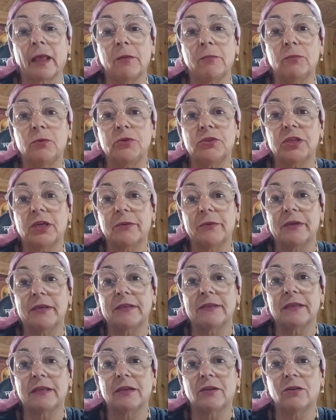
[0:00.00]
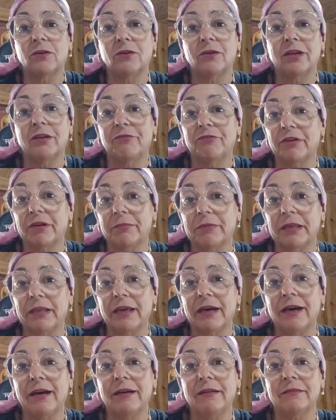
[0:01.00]
muchas veces con
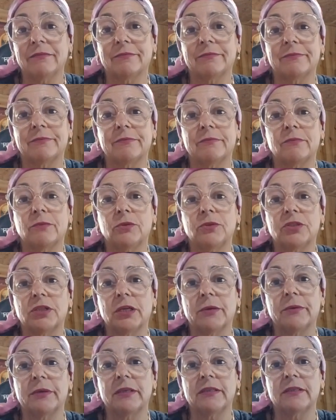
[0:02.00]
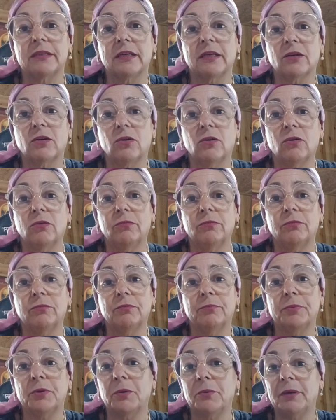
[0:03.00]
enfermedad, muchas veces
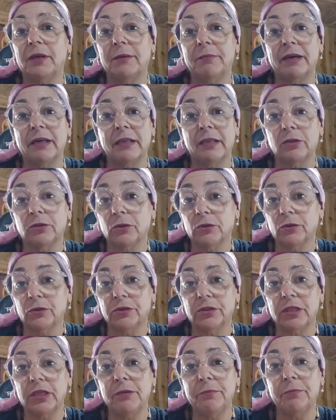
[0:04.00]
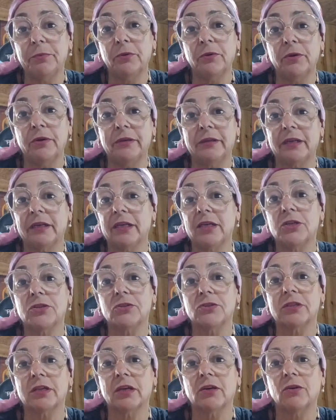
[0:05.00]
con problemas de todo tipo, entre
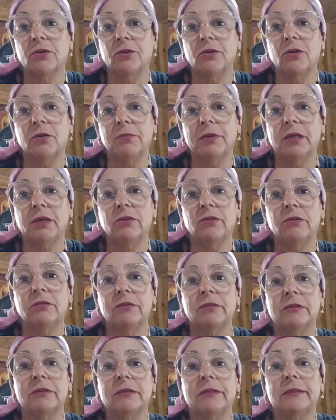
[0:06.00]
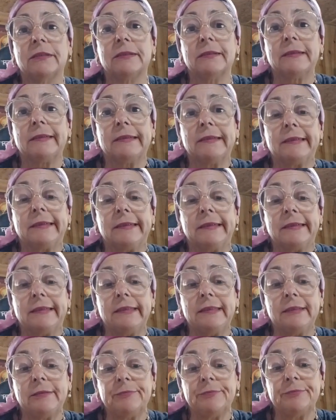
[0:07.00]
ellos económico,
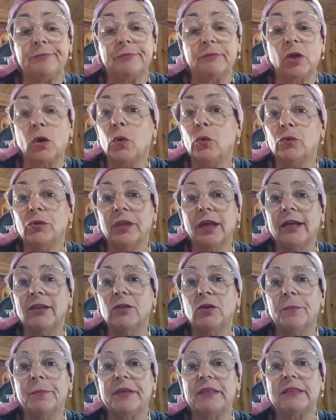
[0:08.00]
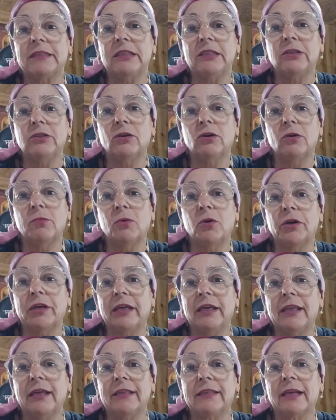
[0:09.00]
y juntando pesito,
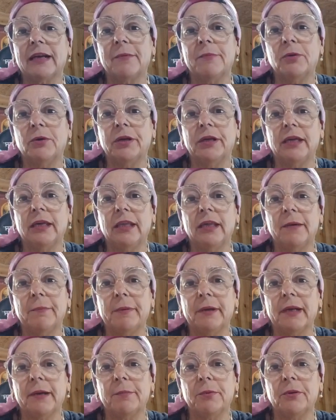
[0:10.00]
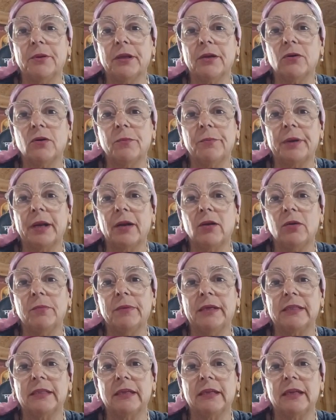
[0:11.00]
moneda tras moneda, para poder comprar los
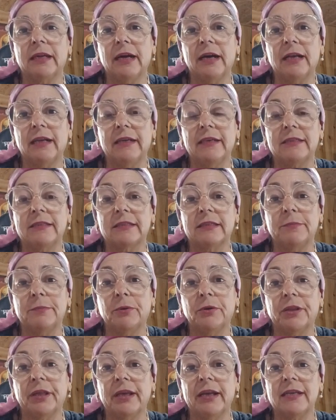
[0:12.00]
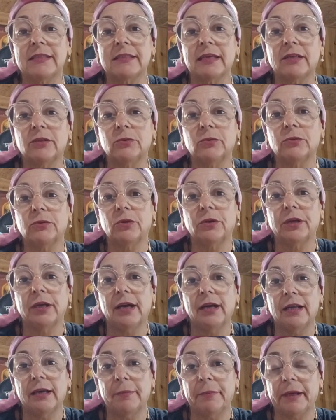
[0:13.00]
materiales y poder hacer
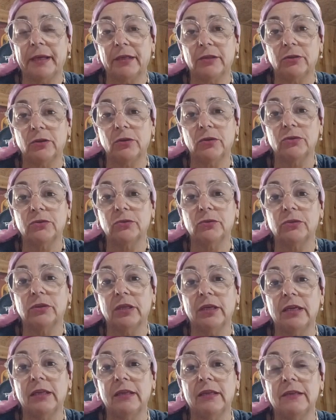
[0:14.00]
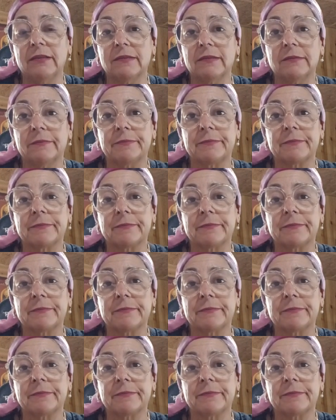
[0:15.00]
tutoriales para todos ustedes